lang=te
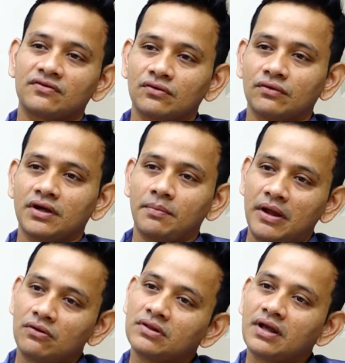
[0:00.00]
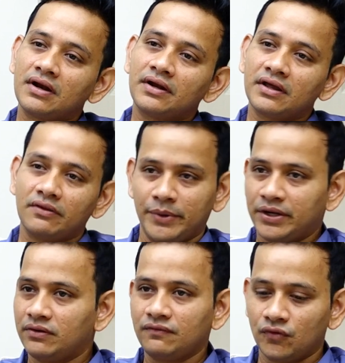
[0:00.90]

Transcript: కష్టం ఇంకా పర్వతాలంటే అది మెట్టు